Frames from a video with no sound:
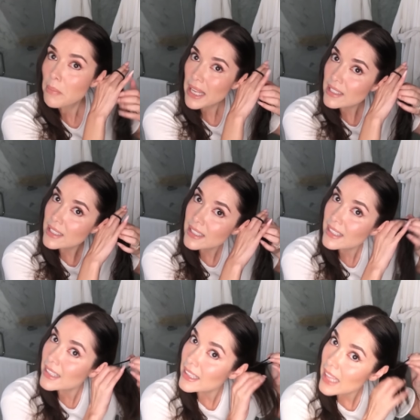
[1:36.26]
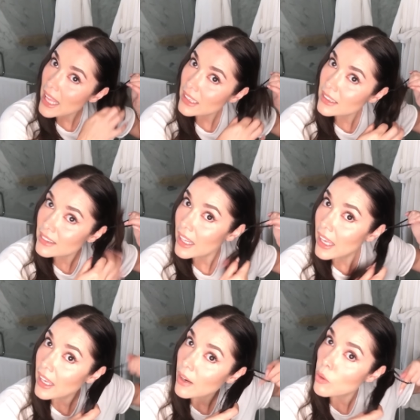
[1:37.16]

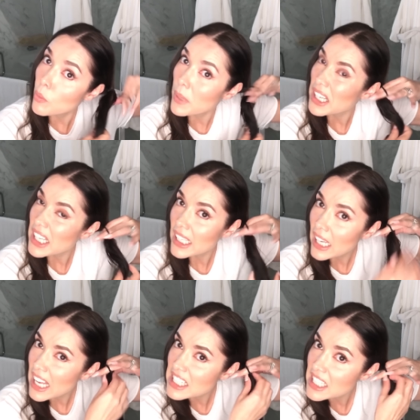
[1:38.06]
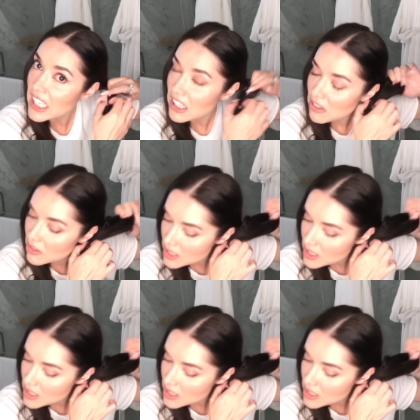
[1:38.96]
bastante juvenil, así que no